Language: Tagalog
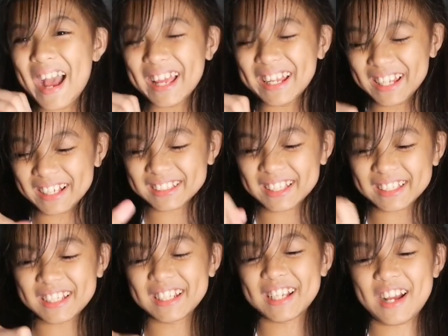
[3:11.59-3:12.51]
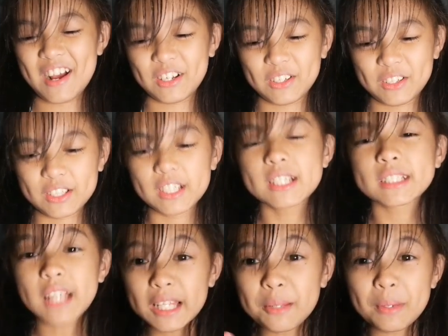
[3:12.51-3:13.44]
Ay, na-excite talaga ako.
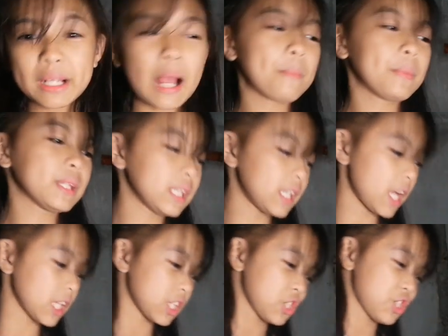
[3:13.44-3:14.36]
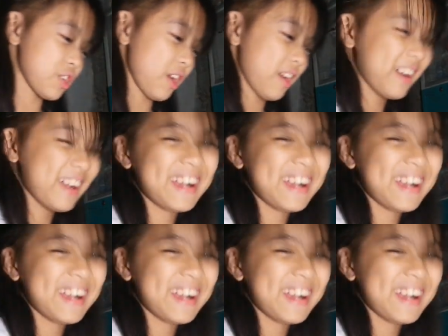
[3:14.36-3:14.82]
Sana magamit na natin siya.